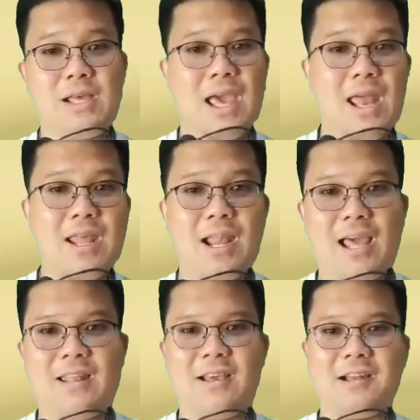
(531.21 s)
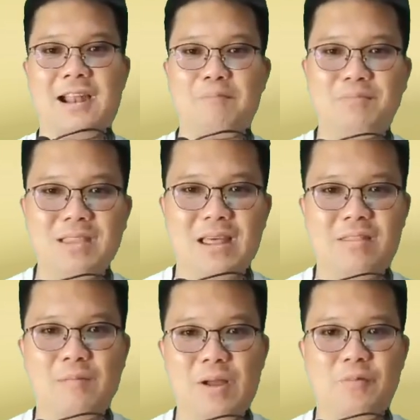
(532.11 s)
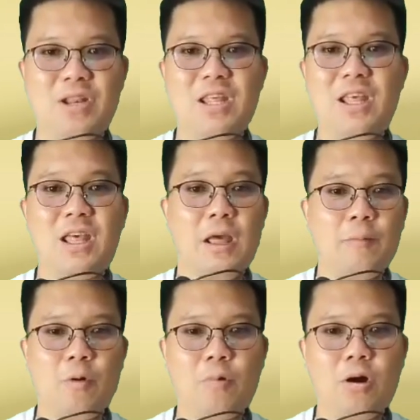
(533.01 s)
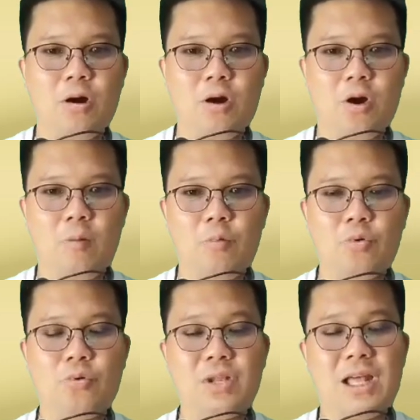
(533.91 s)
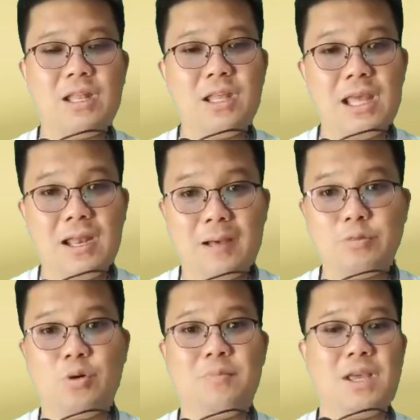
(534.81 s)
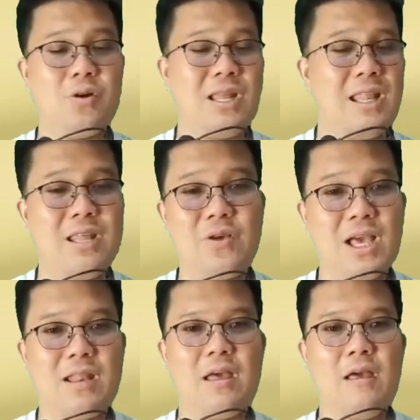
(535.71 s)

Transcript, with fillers: แค่นี้แหละนะครับ แต่สำหรับวันนี้ผมก็ขอบคุณทุกท่านที่ได้รับชมในคอนเทนต์นี้ด้วยกัน